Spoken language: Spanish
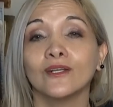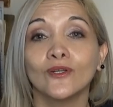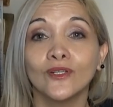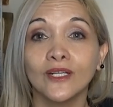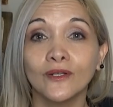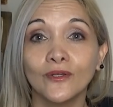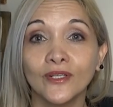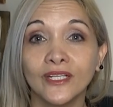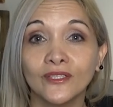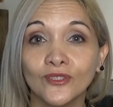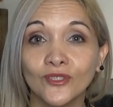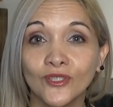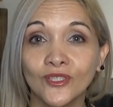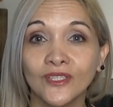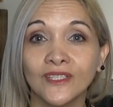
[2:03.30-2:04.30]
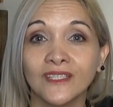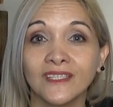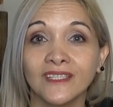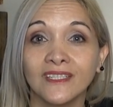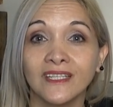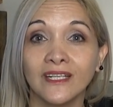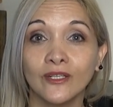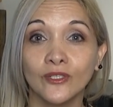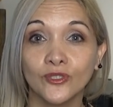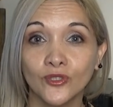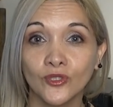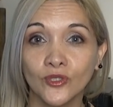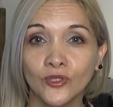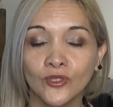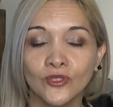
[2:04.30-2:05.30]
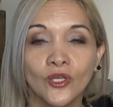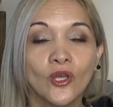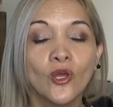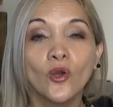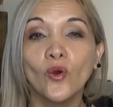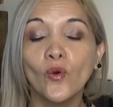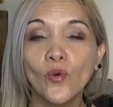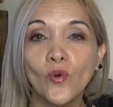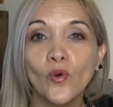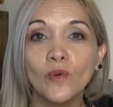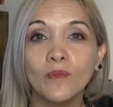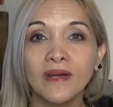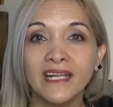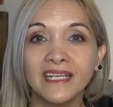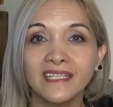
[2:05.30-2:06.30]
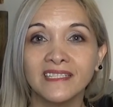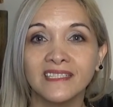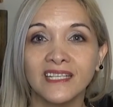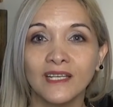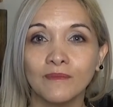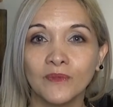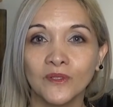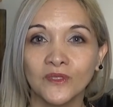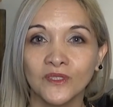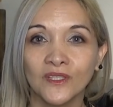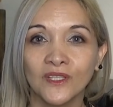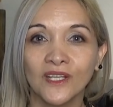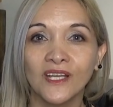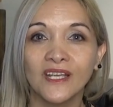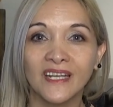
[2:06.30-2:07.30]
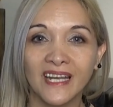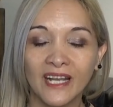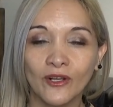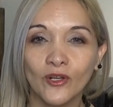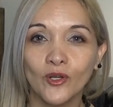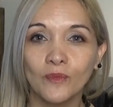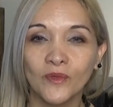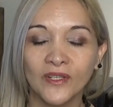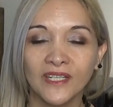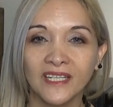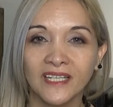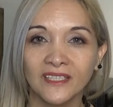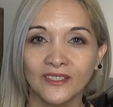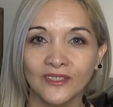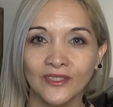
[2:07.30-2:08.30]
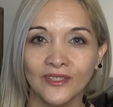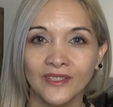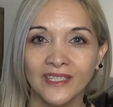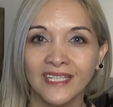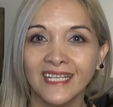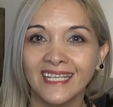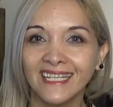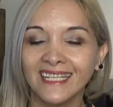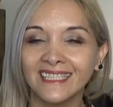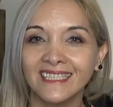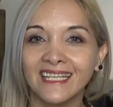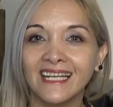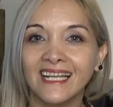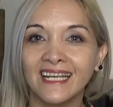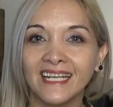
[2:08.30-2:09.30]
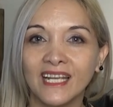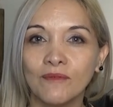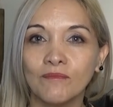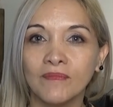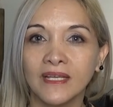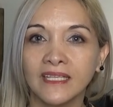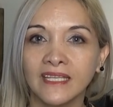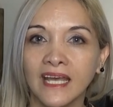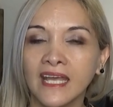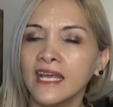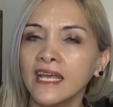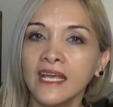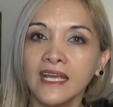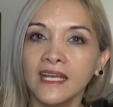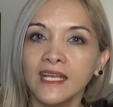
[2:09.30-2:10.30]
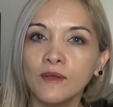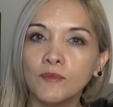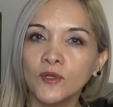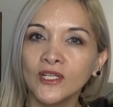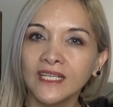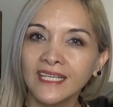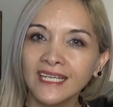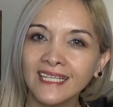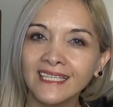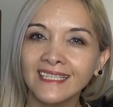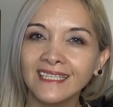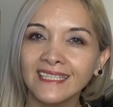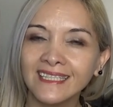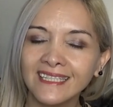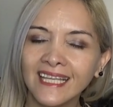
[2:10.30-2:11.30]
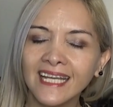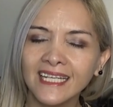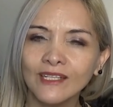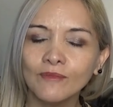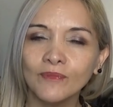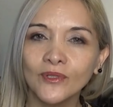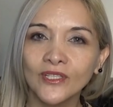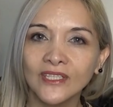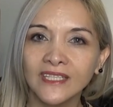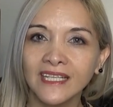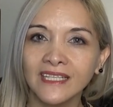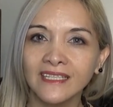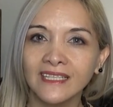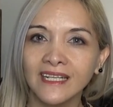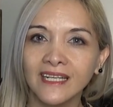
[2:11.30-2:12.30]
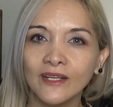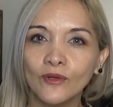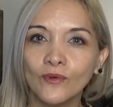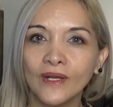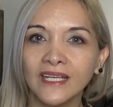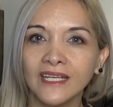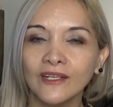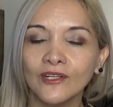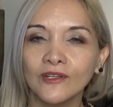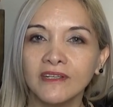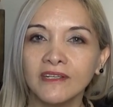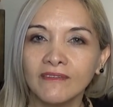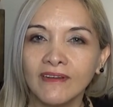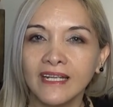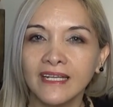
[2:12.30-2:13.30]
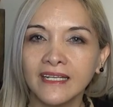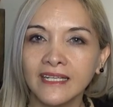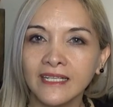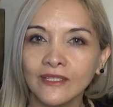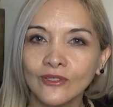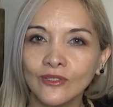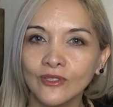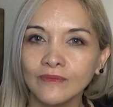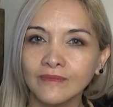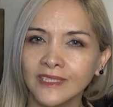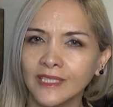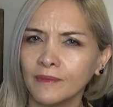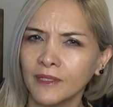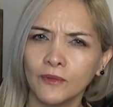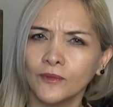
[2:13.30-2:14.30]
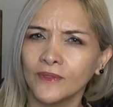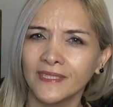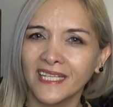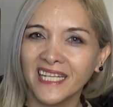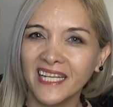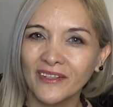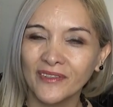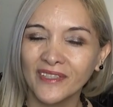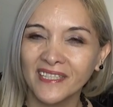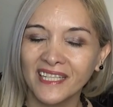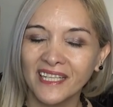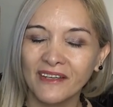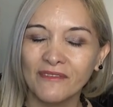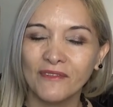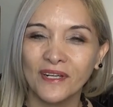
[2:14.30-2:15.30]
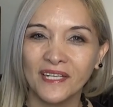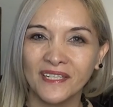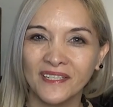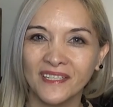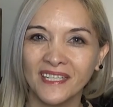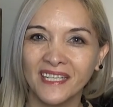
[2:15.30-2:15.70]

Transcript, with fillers: con el corazón de los otros. Humanicemos la comunicación. Esa es la gran meta. ¿Y por qué es tan importante el lenguaje no verbal en esto? Se preguntarán ustedes, bueno,